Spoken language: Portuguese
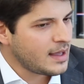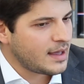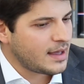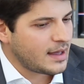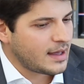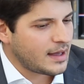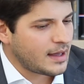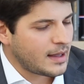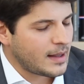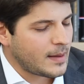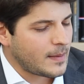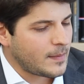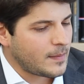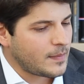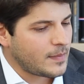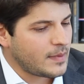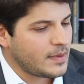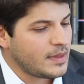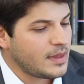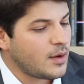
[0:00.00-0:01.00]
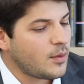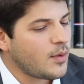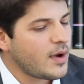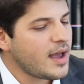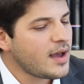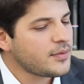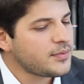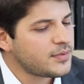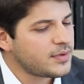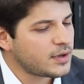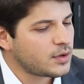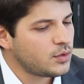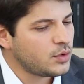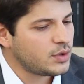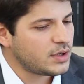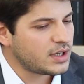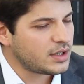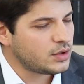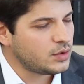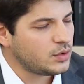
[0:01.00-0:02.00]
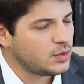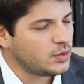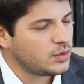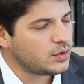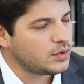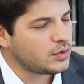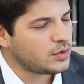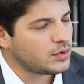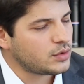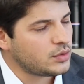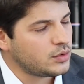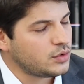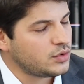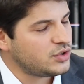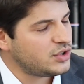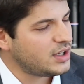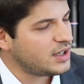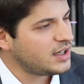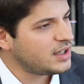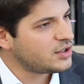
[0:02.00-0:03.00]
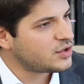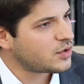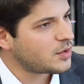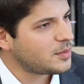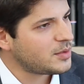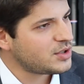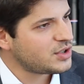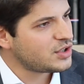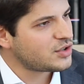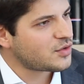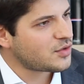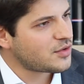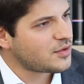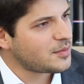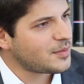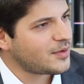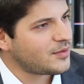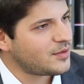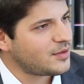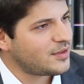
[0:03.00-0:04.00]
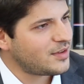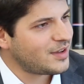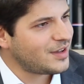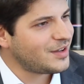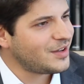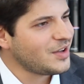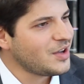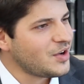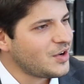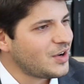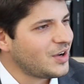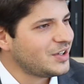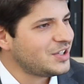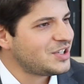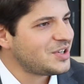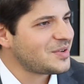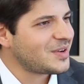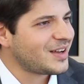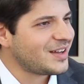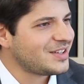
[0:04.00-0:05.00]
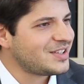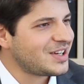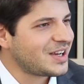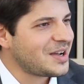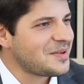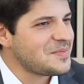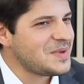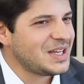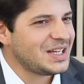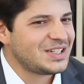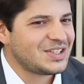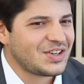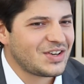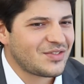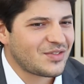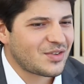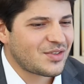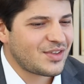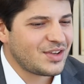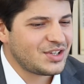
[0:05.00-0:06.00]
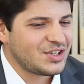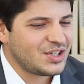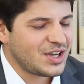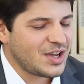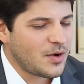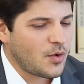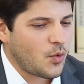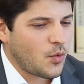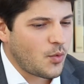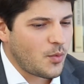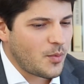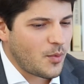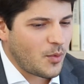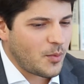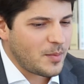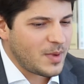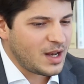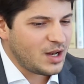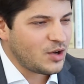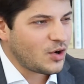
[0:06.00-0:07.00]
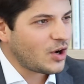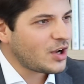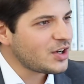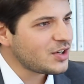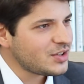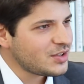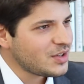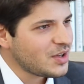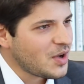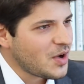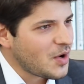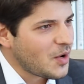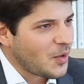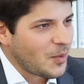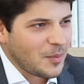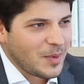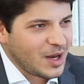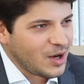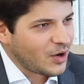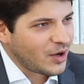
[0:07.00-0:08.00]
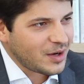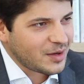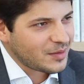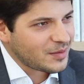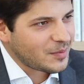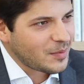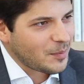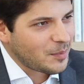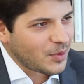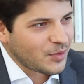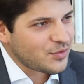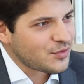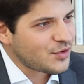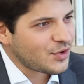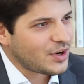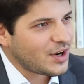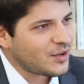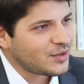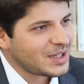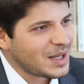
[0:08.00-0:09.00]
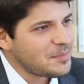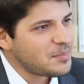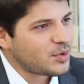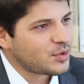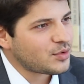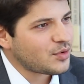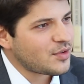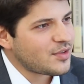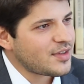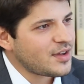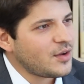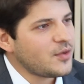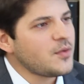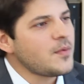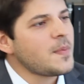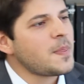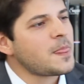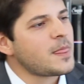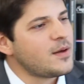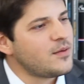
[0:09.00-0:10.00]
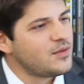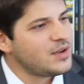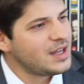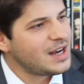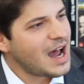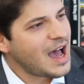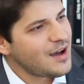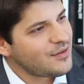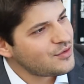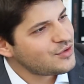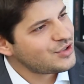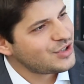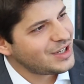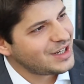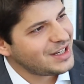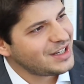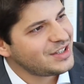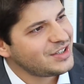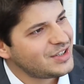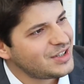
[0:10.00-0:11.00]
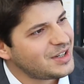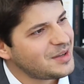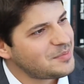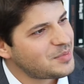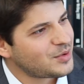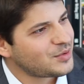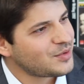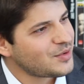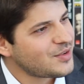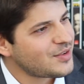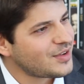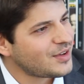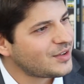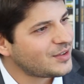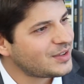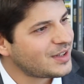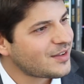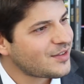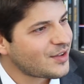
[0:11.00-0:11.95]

É, não é a figura do, do gerente, como a gente costumava dizer antig, antigamente. Né? Você tinha o, o, melhor, o melhor profissional da produção virava o gerente da produção. Né?